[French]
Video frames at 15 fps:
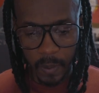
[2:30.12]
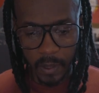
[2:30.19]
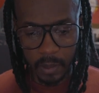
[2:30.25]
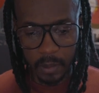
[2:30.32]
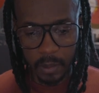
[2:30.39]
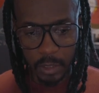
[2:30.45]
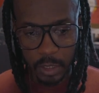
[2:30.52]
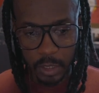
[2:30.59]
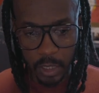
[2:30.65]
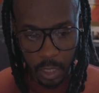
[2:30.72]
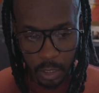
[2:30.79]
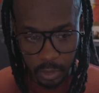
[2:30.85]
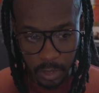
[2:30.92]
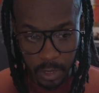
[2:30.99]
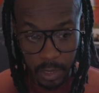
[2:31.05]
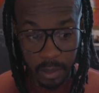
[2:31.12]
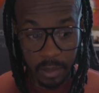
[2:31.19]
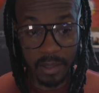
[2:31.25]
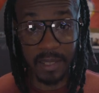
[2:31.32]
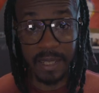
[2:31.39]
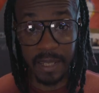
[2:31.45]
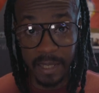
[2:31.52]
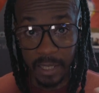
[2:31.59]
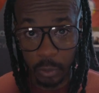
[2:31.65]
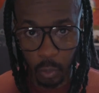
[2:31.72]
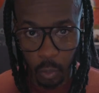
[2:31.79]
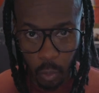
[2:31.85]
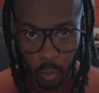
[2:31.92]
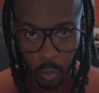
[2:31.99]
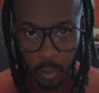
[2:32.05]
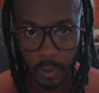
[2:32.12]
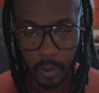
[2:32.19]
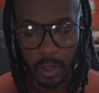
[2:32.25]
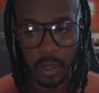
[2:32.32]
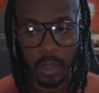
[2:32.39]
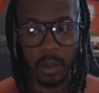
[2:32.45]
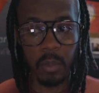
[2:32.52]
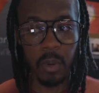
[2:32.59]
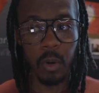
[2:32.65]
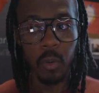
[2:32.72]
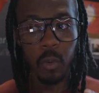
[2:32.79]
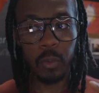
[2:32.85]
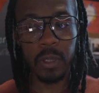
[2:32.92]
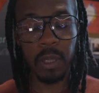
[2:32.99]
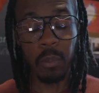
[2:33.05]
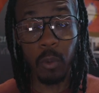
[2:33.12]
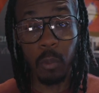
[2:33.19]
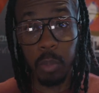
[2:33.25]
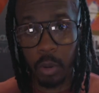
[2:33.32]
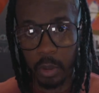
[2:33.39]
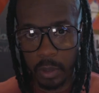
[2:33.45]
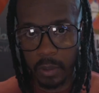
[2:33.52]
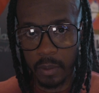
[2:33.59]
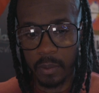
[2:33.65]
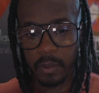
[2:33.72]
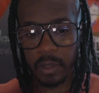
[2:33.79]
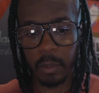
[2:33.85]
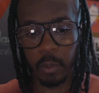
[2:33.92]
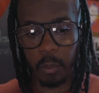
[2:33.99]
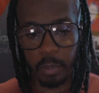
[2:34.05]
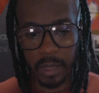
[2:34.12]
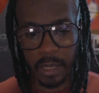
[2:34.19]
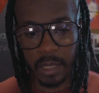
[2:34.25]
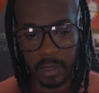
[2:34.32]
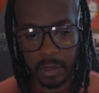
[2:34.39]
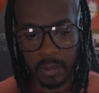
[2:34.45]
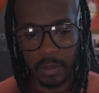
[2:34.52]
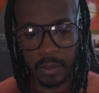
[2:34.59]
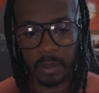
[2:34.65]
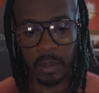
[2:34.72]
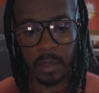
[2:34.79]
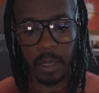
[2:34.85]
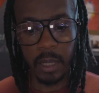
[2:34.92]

Et cette charge-là, quand il y en a trop, mais ben, en gros ça me bloque, ça me paralyse,